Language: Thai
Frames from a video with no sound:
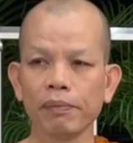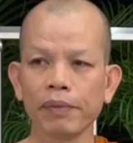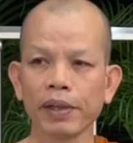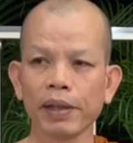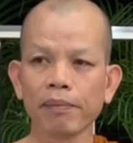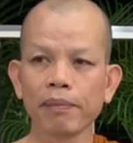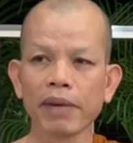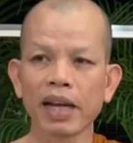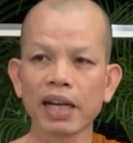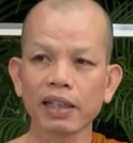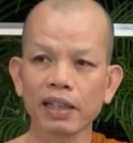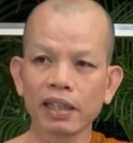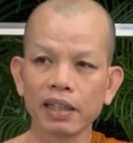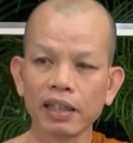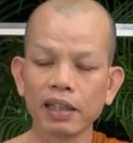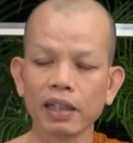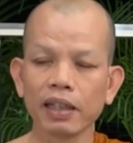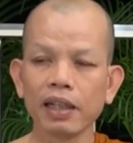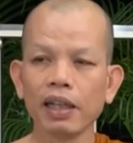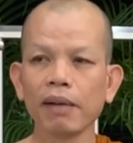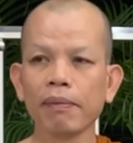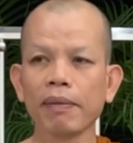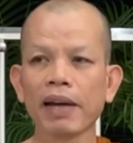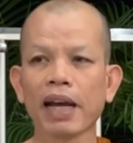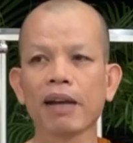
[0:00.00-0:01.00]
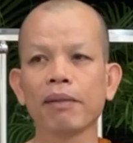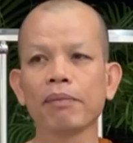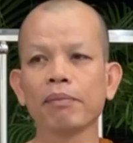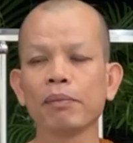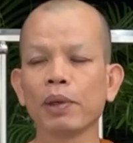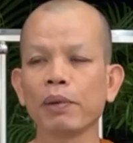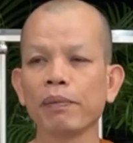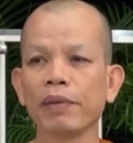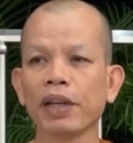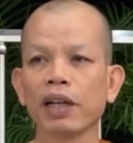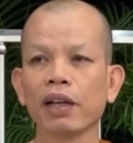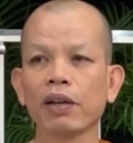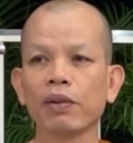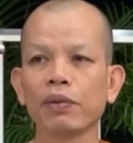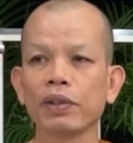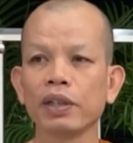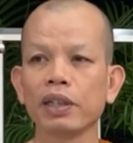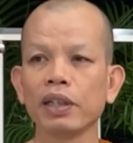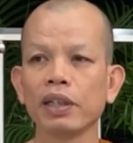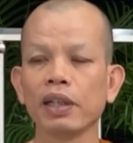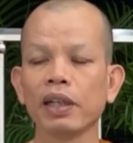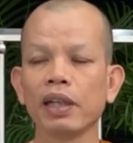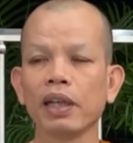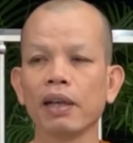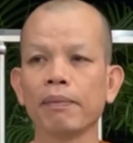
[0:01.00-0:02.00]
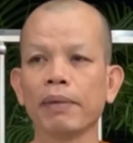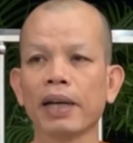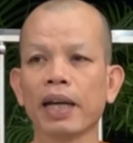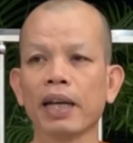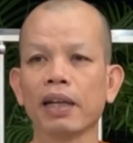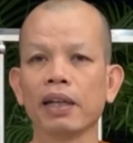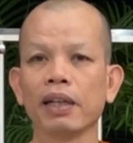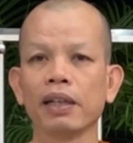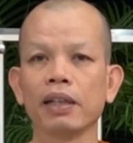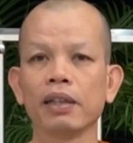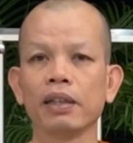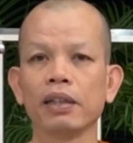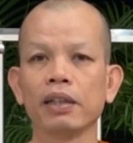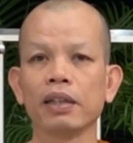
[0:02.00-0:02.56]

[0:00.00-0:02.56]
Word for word: มันสิเป็นมันคืดได้บันว่าแมนเขาคืดได้บัน